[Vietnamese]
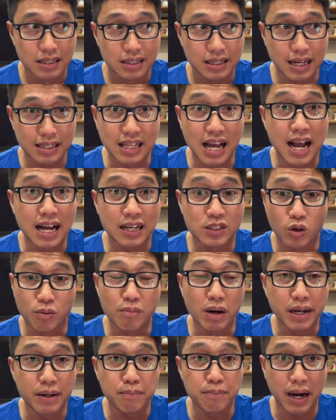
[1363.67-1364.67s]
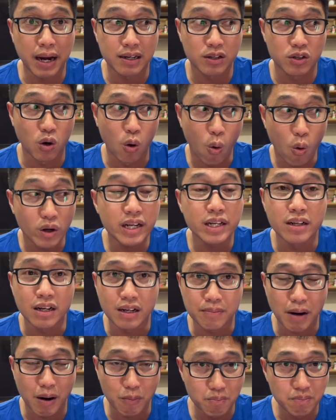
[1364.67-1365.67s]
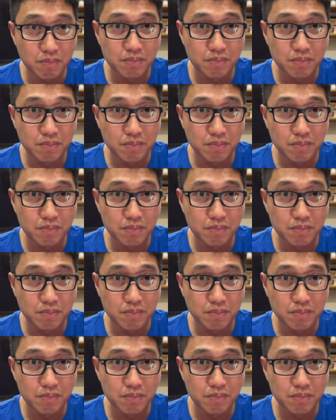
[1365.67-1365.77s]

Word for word: Qatar chuẩn bị mang rổ đi đựng bóng.